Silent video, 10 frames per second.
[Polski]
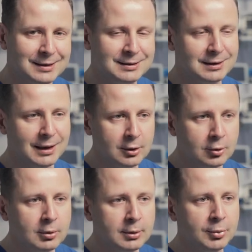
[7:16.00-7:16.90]
Z
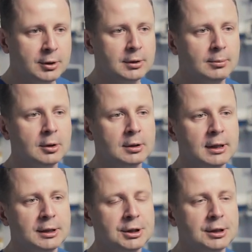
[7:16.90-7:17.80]
reguły po tym
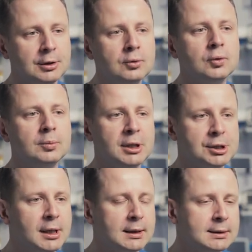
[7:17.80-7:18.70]
okresie kilku
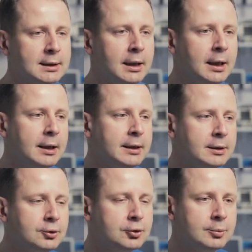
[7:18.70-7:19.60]
miesięcy
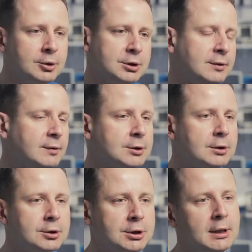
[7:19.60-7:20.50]
jest już
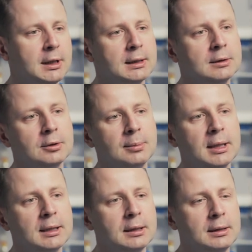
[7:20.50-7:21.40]
możliwość noszenia
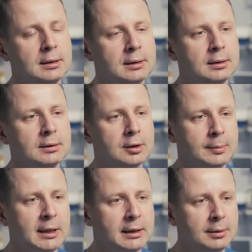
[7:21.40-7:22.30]
normalnej, e,
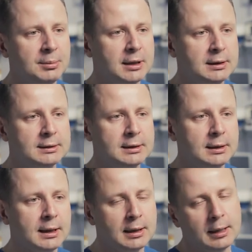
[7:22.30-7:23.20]
normalnej
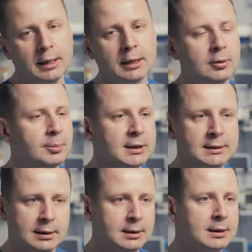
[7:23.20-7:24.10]
bielizny, takiej jaką
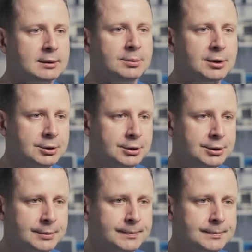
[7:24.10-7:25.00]
pacjentka sobie
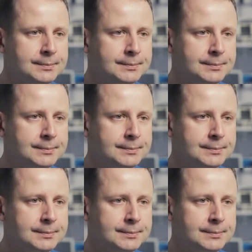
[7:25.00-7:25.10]
życzy.